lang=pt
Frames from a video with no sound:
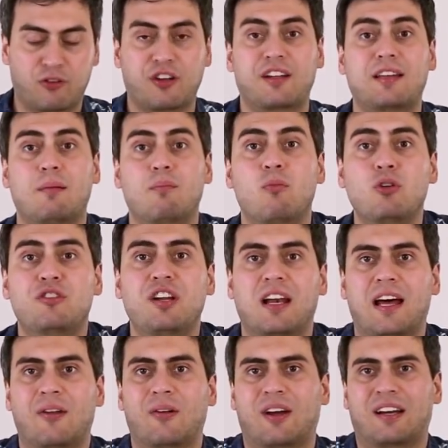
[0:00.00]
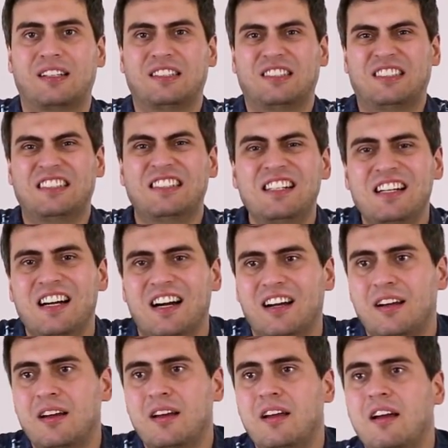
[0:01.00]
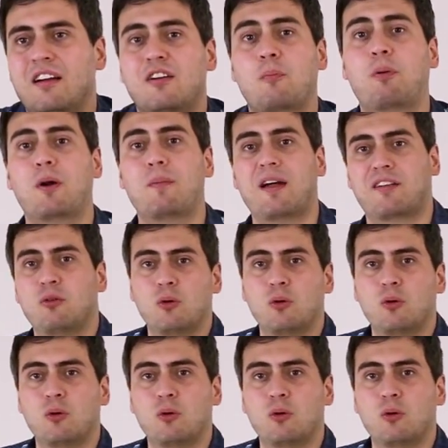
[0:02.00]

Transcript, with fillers: Isso aqui está muito gelado, cara. Deixa eu pôr umas